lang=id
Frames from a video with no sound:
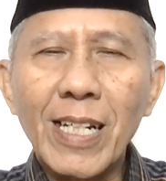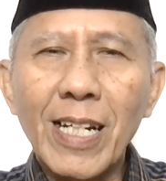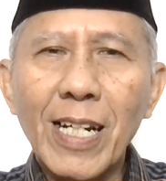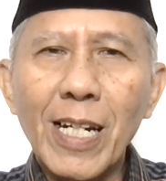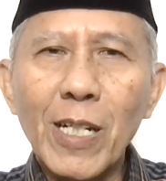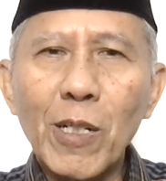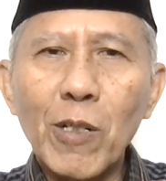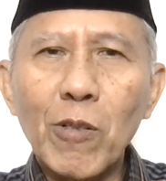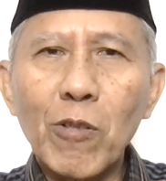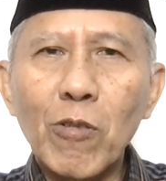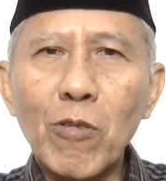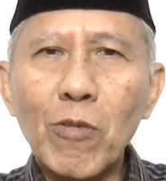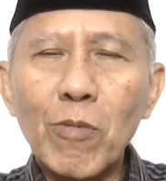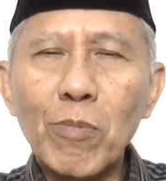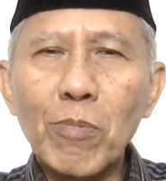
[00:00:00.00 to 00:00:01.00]

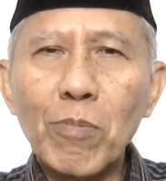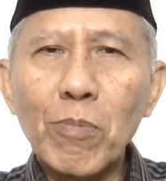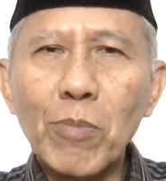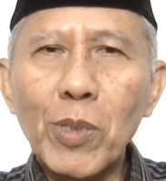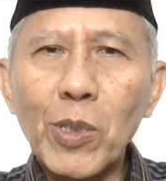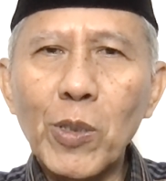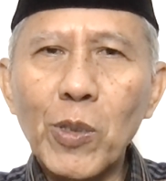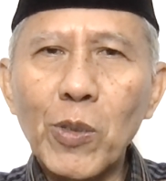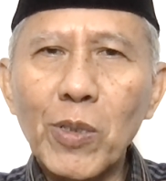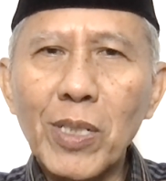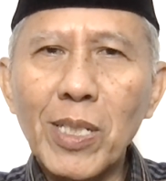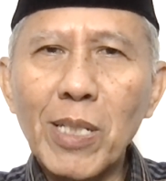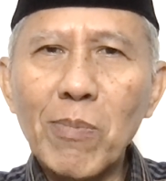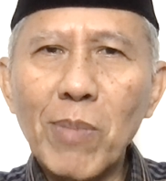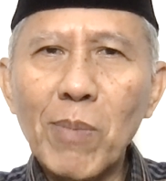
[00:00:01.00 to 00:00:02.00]
kalau
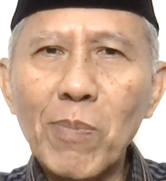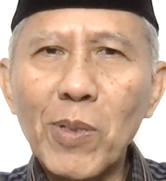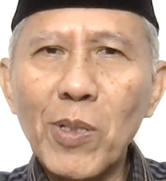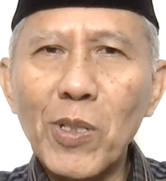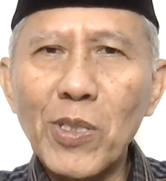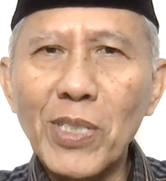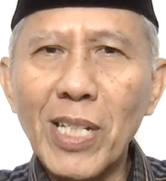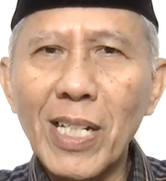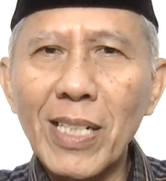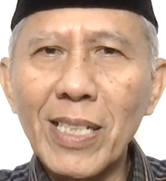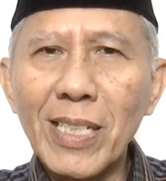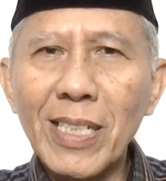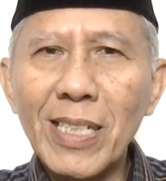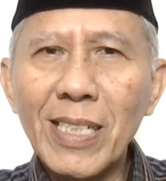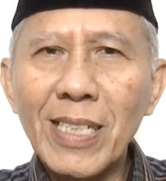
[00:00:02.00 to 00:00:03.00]
menurut Imam
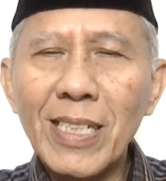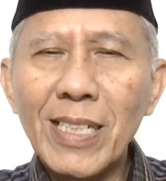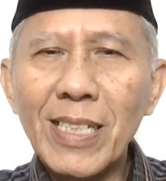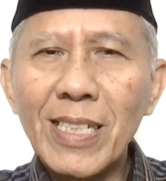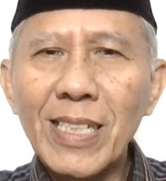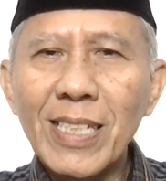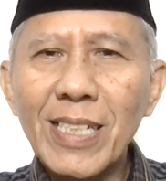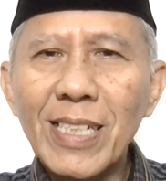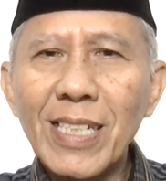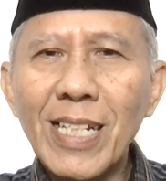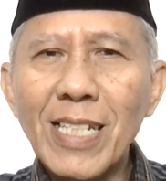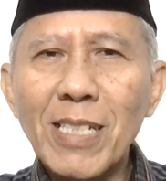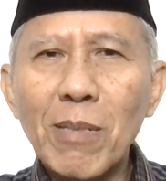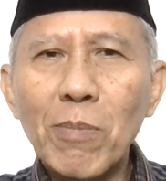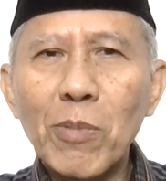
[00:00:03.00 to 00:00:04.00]
Ghazali
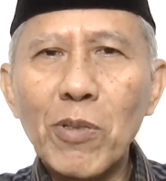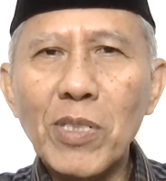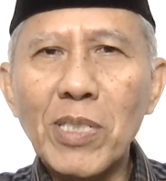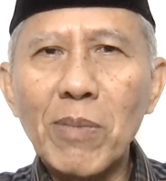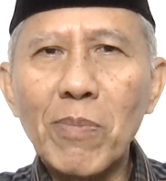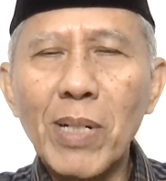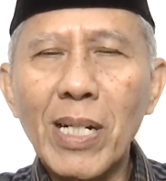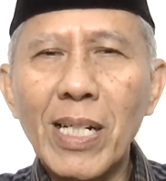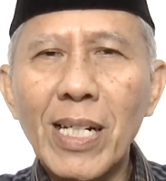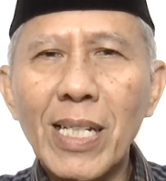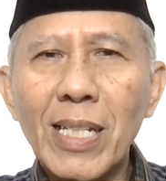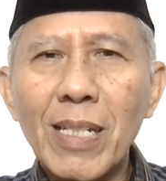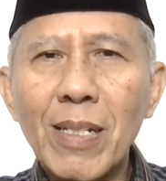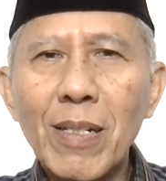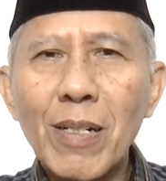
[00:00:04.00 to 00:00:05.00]
dia sebut
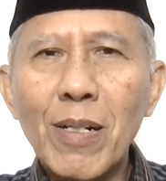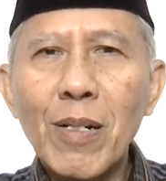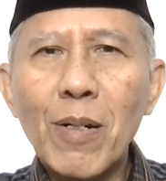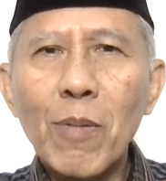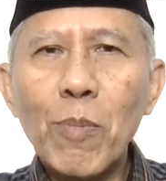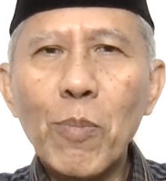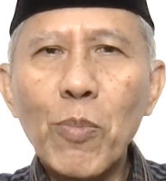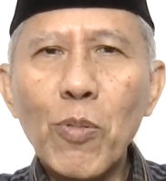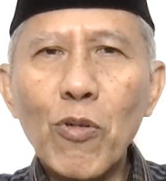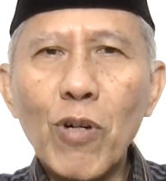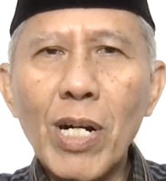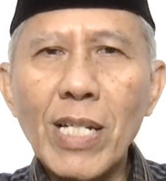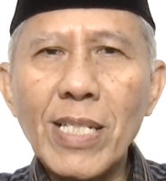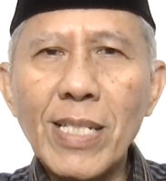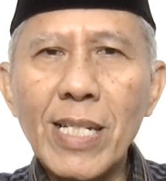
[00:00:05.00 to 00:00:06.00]
sebagai
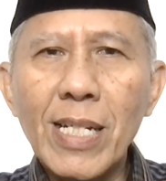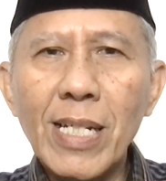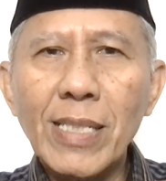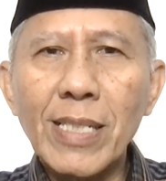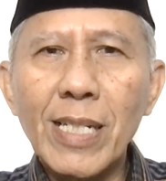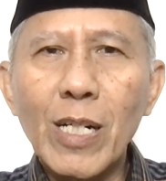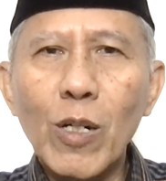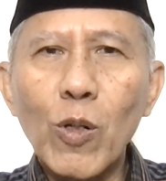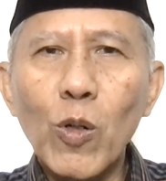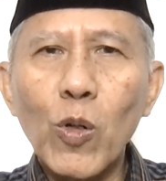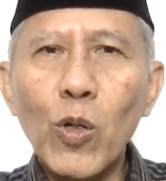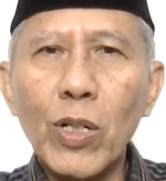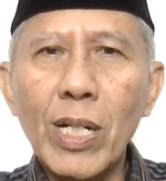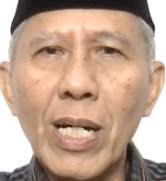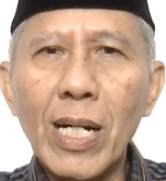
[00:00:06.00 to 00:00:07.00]
puasanya
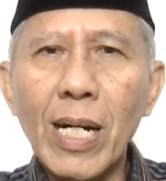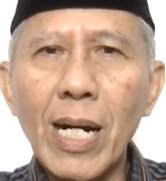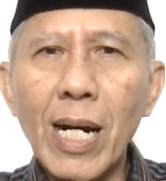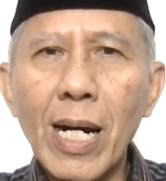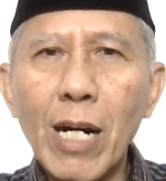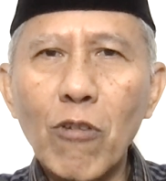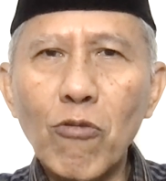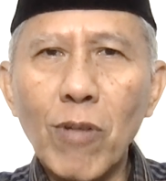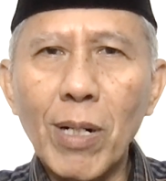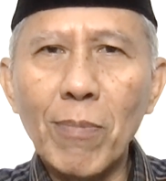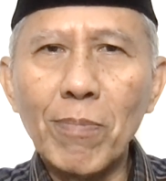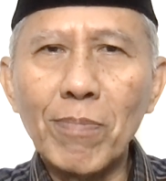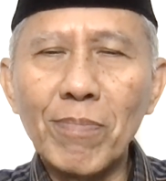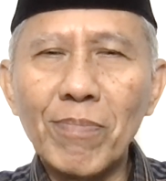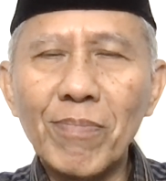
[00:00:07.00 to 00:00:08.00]
orang awam